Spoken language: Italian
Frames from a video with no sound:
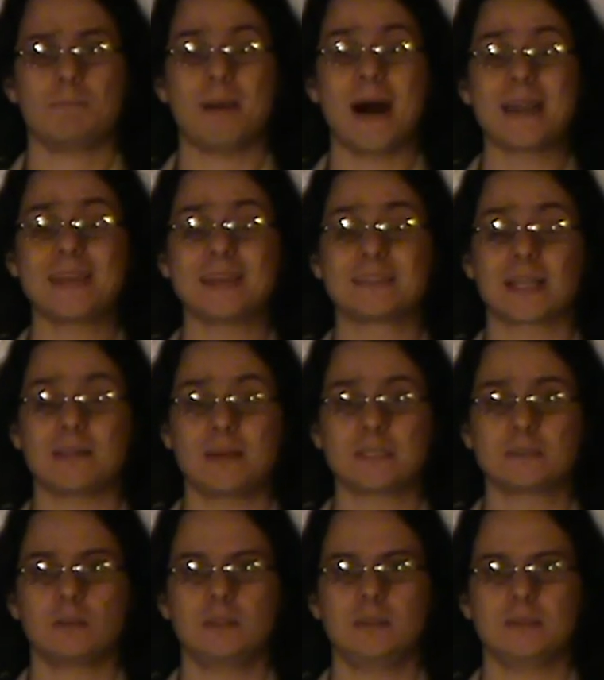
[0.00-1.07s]
ma anche
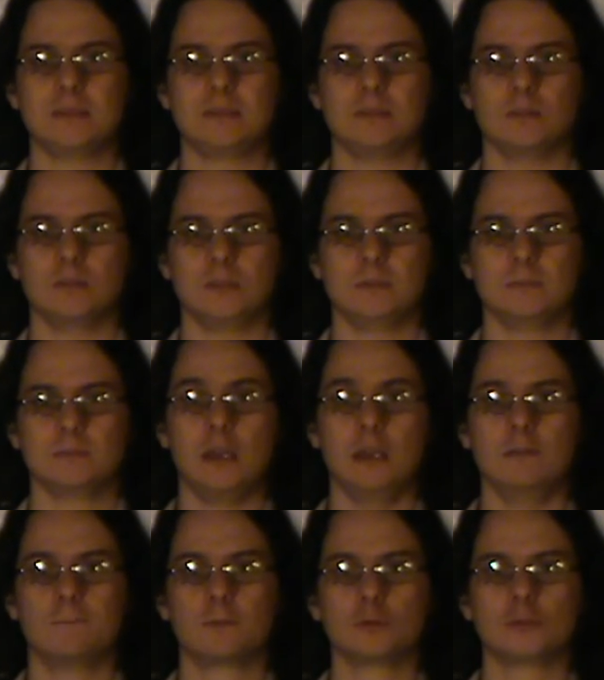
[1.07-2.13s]
attraverso le dimensioni,
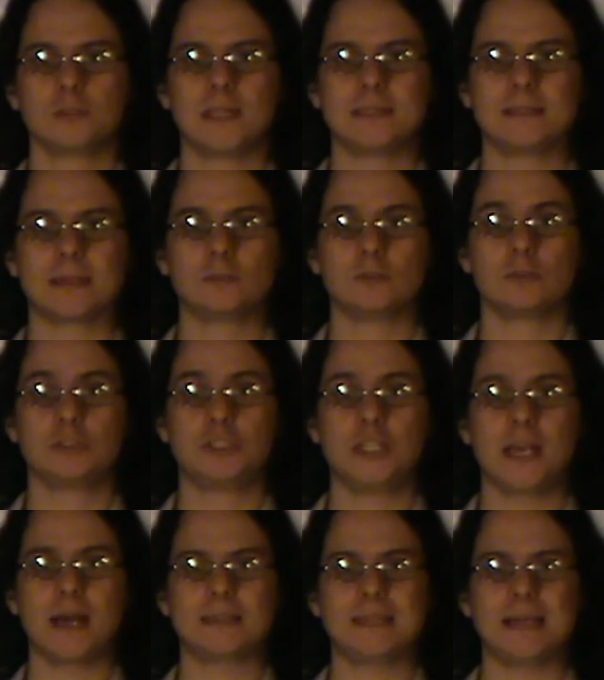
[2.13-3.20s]
il frutto della
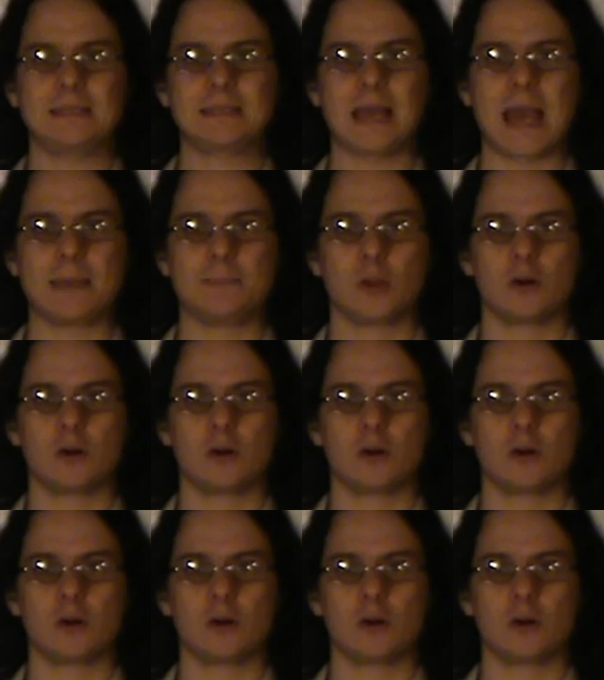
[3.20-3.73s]
tecnologia dei Time